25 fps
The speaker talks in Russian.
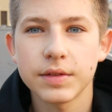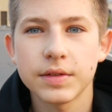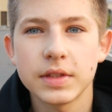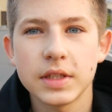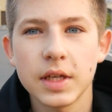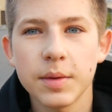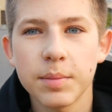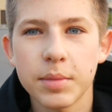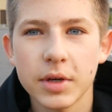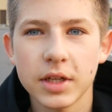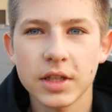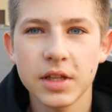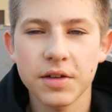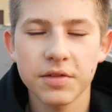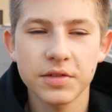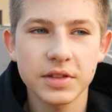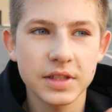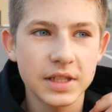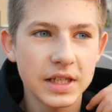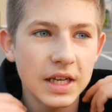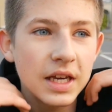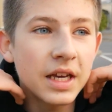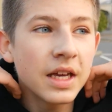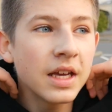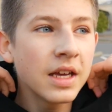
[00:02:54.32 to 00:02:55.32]
все
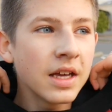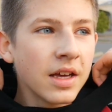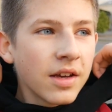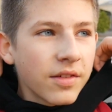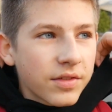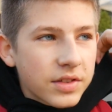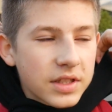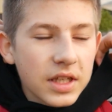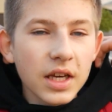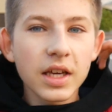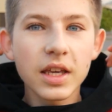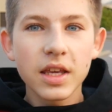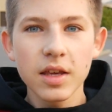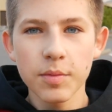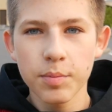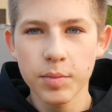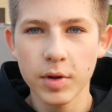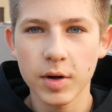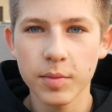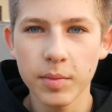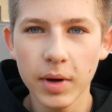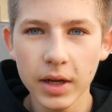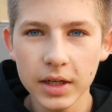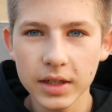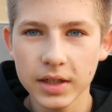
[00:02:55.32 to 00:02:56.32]
продавцы, все
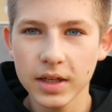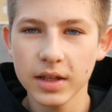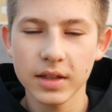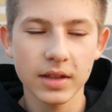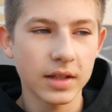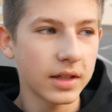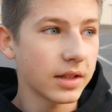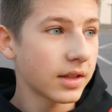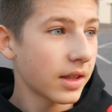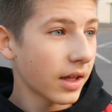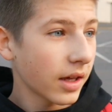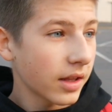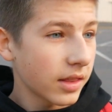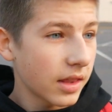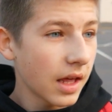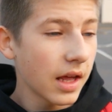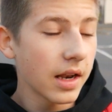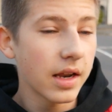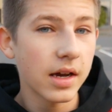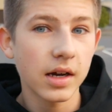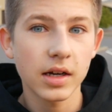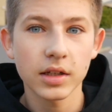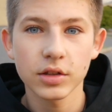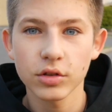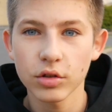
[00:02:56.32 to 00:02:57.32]
гипермаркеты и так
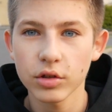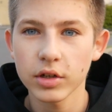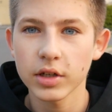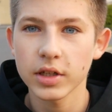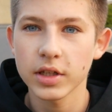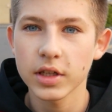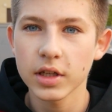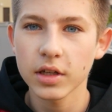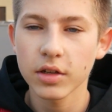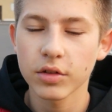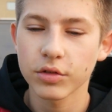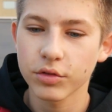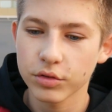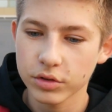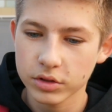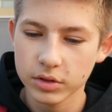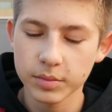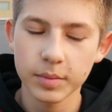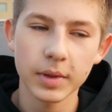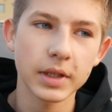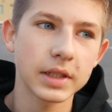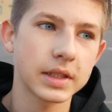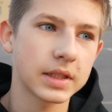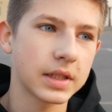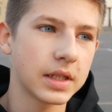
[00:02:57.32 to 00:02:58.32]
далее, которые делают у
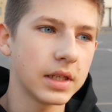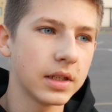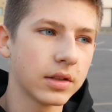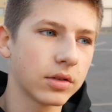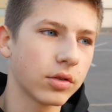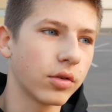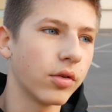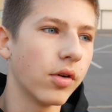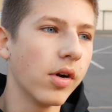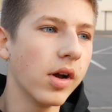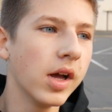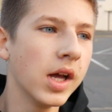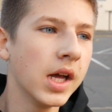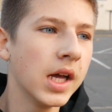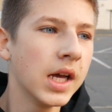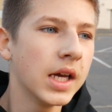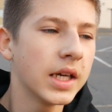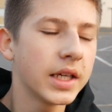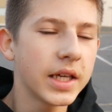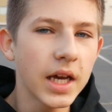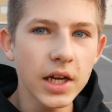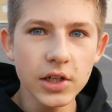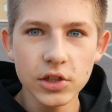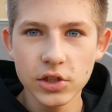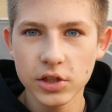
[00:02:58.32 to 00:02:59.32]
себя скидку.
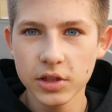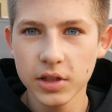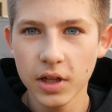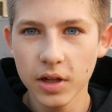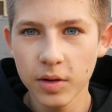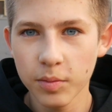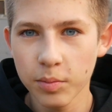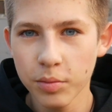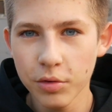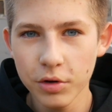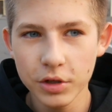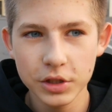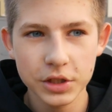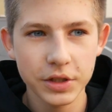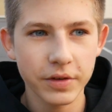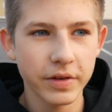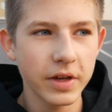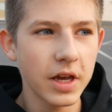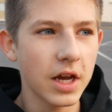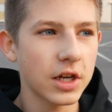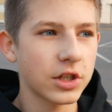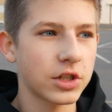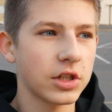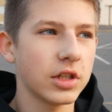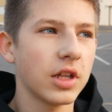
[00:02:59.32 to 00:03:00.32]
Я ожидал большего,
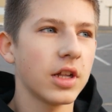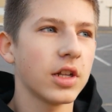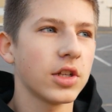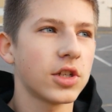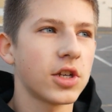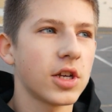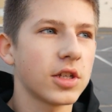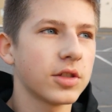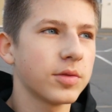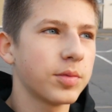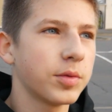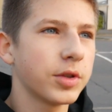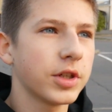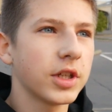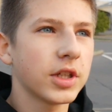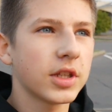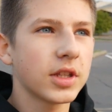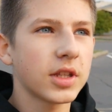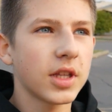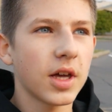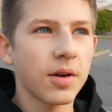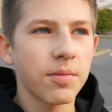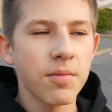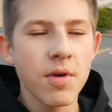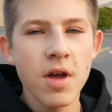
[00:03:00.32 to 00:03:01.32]
я ожидал, сейчас будет
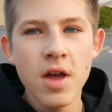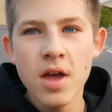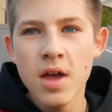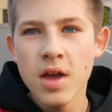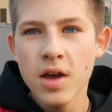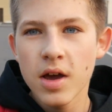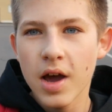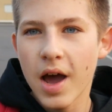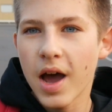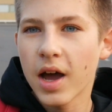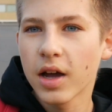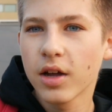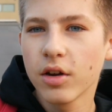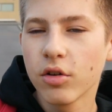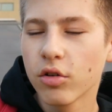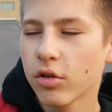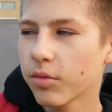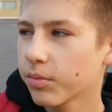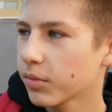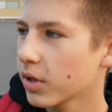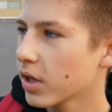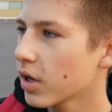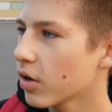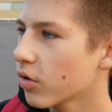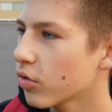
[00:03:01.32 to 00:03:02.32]
там
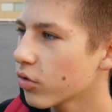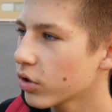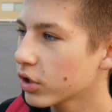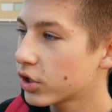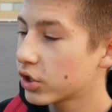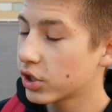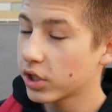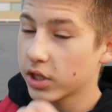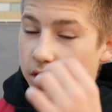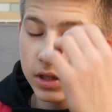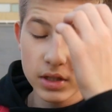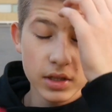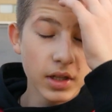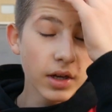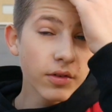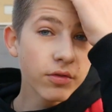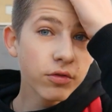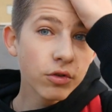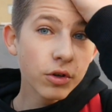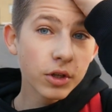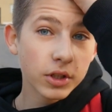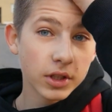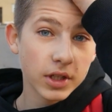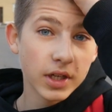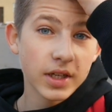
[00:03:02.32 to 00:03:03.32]
огромная очередь. На
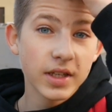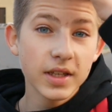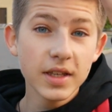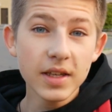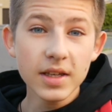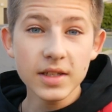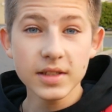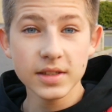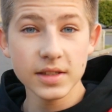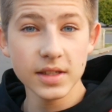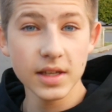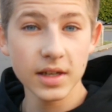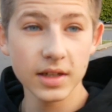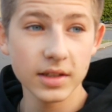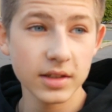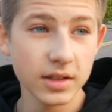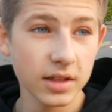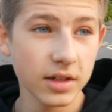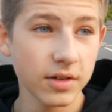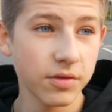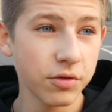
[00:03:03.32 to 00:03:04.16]
фотках есть некоторые